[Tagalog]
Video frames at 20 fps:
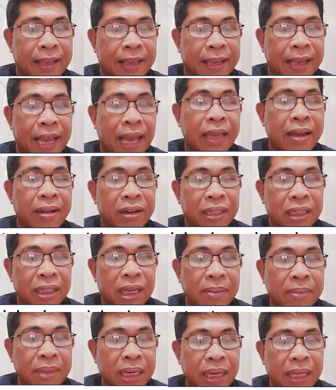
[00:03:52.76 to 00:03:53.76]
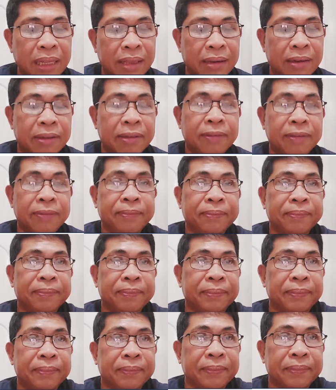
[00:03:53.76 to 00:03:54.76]
Ngayon, sabi rito,
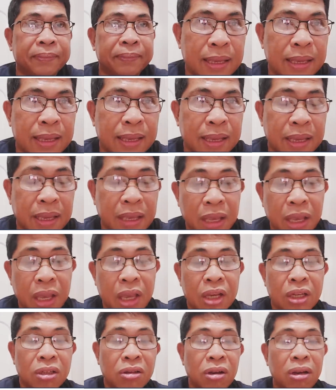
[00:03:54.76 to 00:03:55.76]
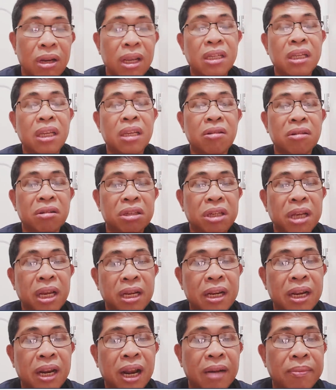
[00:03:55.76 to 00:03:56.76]
Solicitor
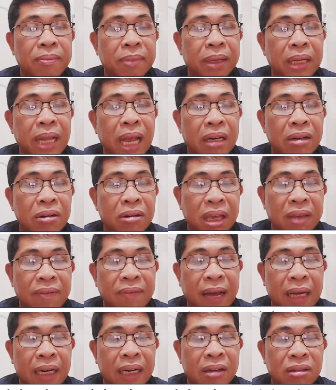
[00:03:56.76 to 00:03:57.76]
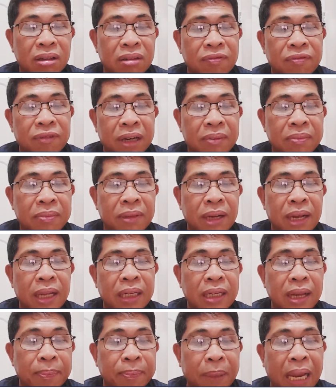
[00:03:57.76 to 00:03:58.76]
General Medardo Guevara confirmed
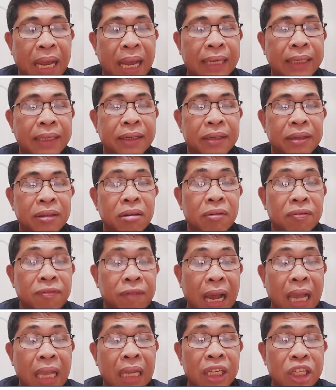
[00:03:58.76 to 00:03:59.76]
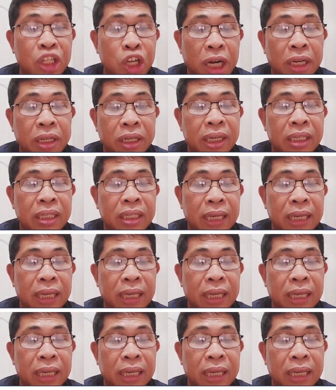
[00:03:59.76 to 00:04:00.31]
the plan to file charges